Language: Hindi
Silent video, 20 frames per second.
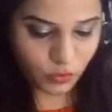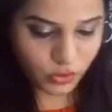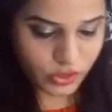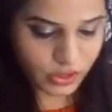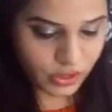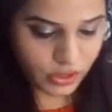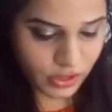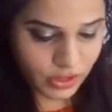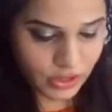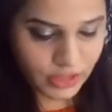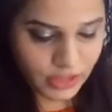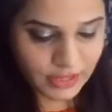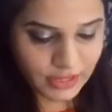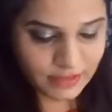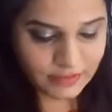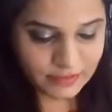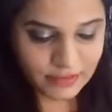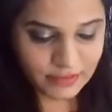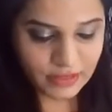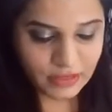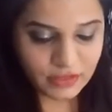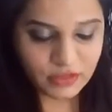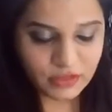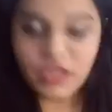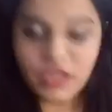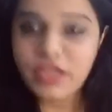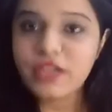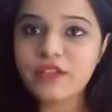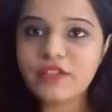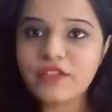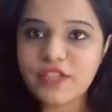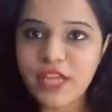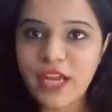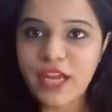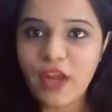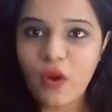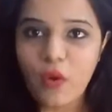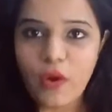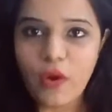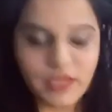गुड इसके अंदर
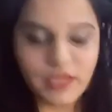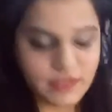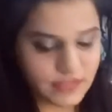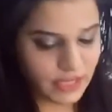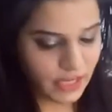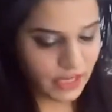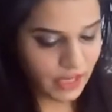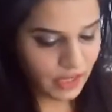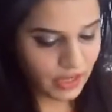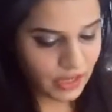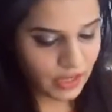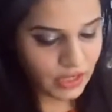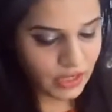छह ऑयल्स हैं